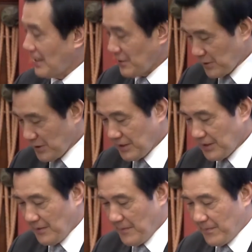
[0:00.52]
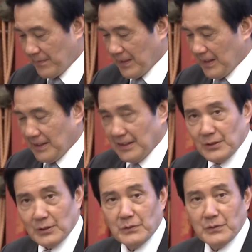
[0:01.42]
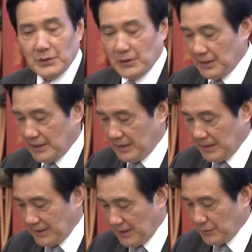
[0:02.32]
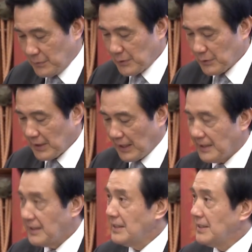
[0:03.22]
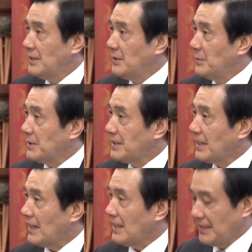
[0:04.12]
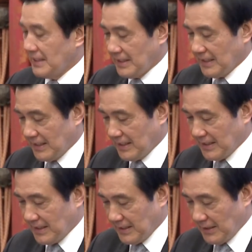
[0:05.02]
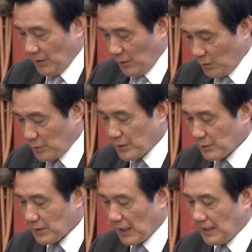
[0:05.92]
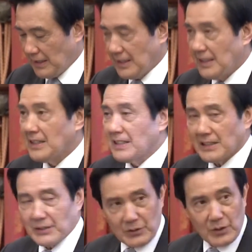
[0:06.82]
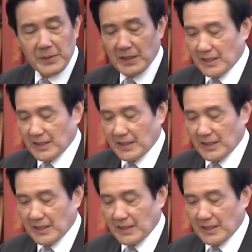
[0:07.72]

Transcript: 蔡主席、总统府曾副秘书长、民进党呃吴秘书长、各位贵